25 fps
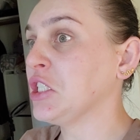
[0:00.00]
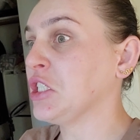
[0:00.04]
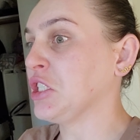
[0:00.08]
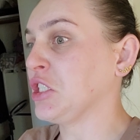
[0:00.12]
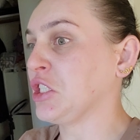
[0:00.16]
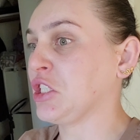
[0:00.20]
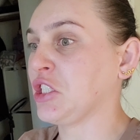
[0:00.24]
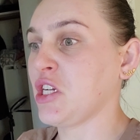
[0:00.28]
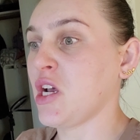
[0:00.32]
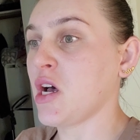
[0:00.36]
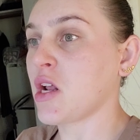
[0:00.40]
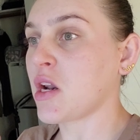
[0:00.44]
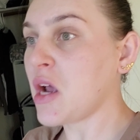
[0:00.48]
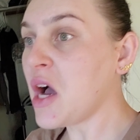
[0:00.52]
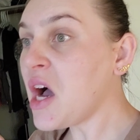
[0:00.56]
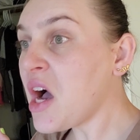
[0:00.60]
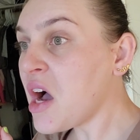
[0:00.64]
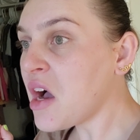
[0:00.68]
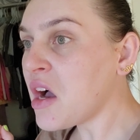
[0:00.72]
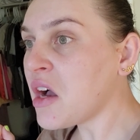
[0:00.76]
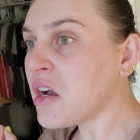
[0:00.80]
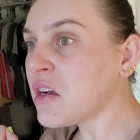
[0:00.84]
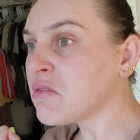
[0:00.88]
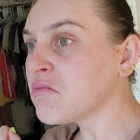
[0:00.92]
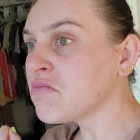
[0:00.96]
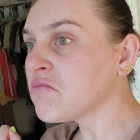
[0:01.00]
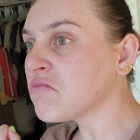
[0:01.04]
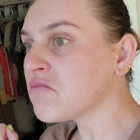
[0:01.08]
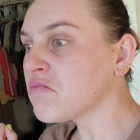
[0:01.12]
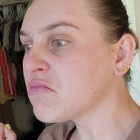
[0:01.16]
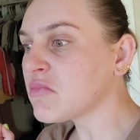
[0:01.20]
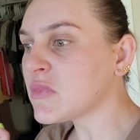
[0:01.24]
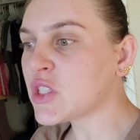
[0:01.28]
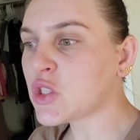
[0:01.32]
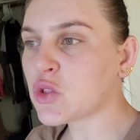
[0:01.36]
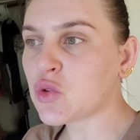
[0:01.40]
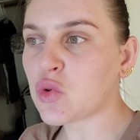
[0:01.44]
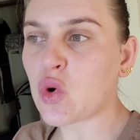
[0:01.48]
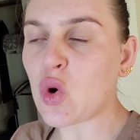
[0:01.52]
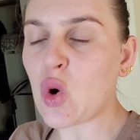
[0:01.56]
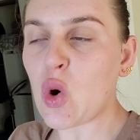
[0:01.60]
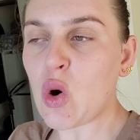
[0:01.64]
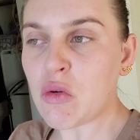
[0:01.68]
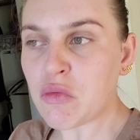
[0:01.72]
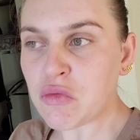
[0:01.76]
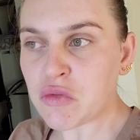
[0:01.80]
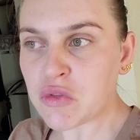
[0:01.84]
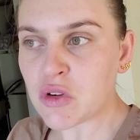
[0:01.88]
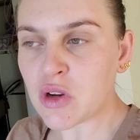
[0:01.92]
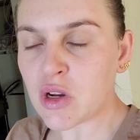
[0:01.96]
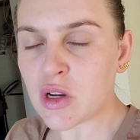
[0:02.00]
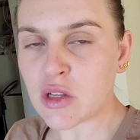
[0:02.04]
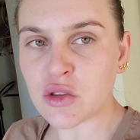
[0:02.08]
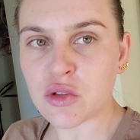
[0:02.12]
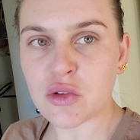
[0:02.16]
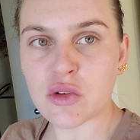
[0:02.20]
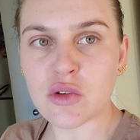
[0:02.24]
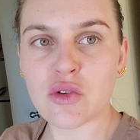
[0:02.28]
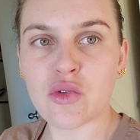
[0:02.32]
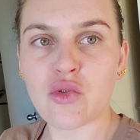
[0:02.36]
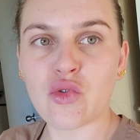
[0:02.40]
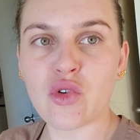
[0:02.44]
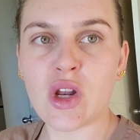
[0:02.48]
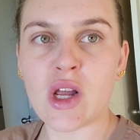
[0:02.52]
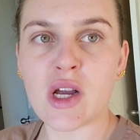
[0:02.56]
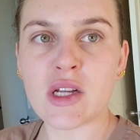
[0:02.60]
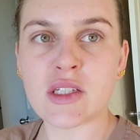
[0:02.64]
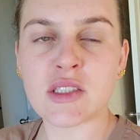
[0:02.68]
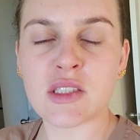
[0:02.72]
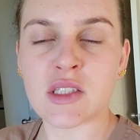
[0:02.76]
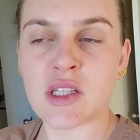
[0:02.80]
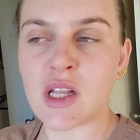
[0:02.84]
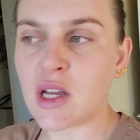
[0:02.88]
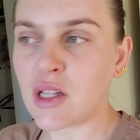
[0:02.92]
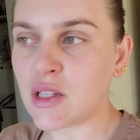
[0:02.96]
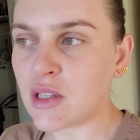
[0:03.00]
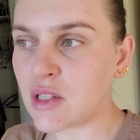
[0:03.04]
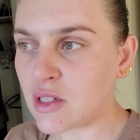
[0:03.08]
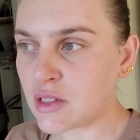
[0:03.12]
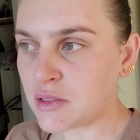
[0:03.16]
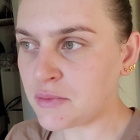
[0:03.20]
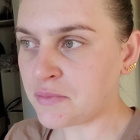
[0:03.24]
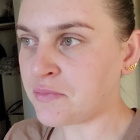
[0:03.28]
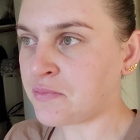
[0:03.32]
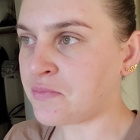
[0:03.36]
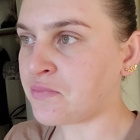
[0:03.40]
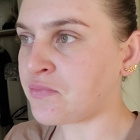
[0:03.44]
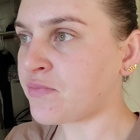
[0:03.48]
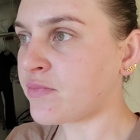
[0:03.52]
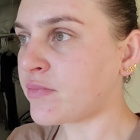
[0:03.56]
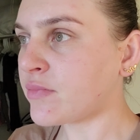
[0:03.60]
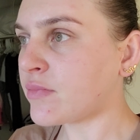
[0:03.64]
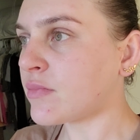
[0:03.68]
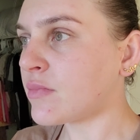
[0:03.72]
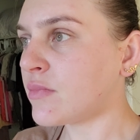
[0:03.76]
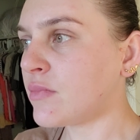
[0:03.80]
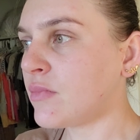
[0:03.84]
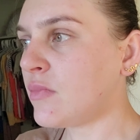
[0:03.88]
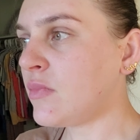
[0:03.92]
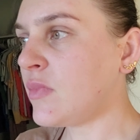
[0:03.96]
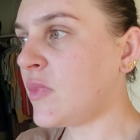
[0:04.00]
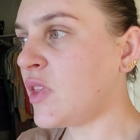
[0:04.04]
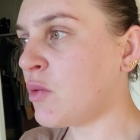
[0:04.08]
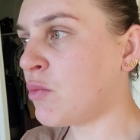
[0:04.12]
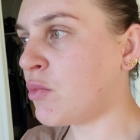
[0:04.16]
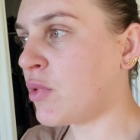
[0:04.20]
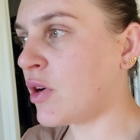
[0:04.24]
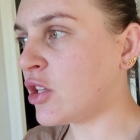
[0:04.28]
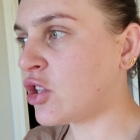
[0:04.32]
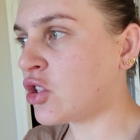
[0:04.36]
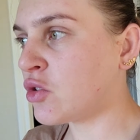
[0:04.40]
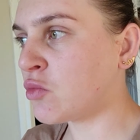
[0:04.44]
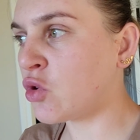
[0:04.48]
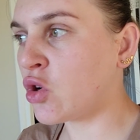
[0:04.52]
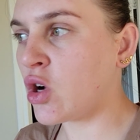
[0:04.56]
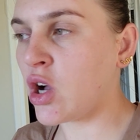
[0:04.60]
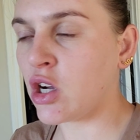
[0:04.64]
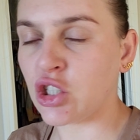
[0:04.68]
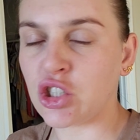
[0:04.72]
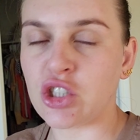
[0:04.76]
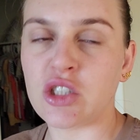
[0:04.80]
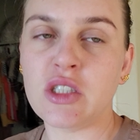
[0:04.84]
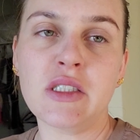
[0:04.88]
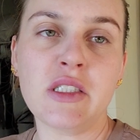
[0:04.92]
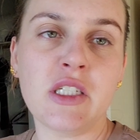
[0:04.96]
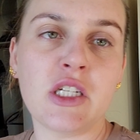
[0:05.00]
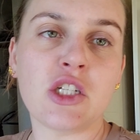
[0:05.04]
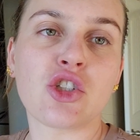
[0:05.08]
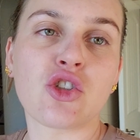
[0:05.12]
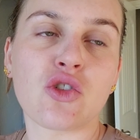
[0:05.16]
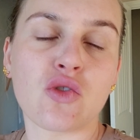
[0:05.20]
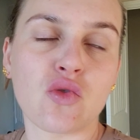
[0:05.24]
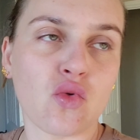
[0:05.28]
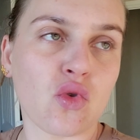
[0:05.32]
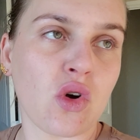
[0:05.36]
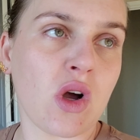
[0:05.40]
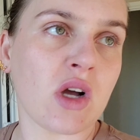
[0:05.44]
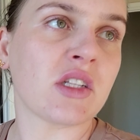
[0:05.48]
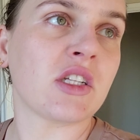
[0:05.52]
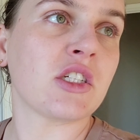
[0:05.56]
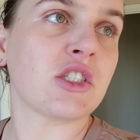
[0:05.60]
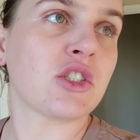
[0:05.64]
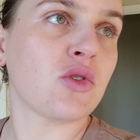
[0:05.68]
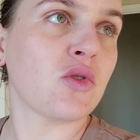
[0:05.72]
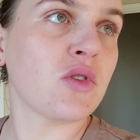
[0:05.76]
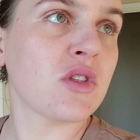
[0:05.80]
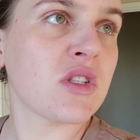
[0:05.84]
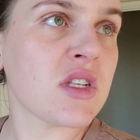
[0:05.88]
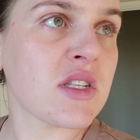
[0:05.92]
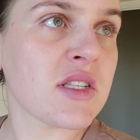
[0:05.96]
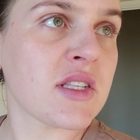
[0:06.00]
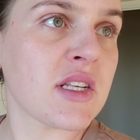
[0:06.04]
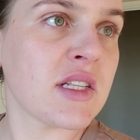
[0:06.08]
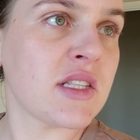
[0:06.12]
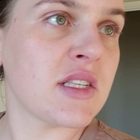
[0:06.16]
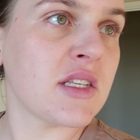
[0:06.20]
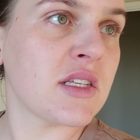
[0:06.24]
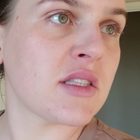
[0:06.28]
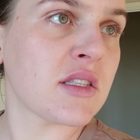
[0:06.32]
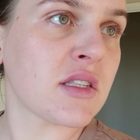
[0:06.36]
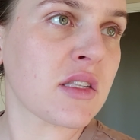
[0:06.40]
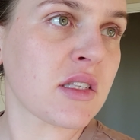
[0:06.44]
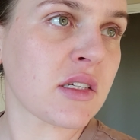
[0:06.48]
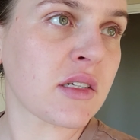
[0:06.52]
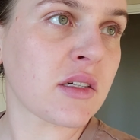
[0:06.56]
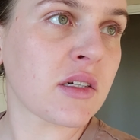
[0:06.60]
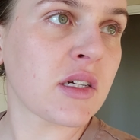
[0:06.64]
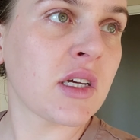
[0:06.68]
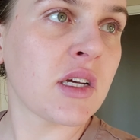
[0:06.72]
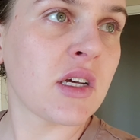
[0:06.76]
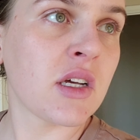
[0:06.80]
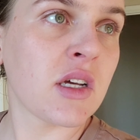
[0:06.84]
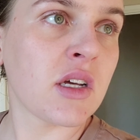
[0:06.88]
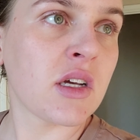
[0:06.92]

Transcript: Жара, духовка, но гулять надо. Поэтому каждый день жду, когда солнце садится.